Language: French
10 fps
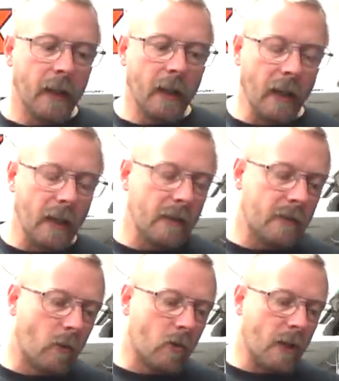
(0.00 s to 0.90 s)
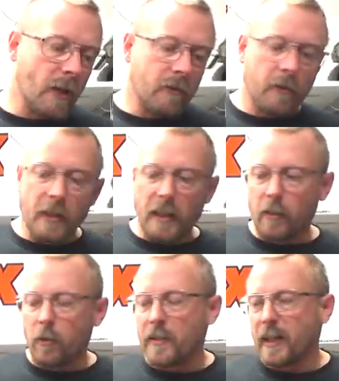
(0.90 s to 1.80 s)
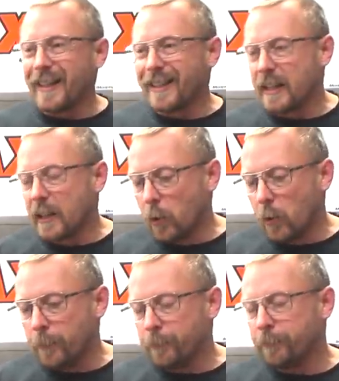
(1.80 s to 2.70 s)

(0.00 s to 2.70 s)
Et cet engin fait 14 à 15 kg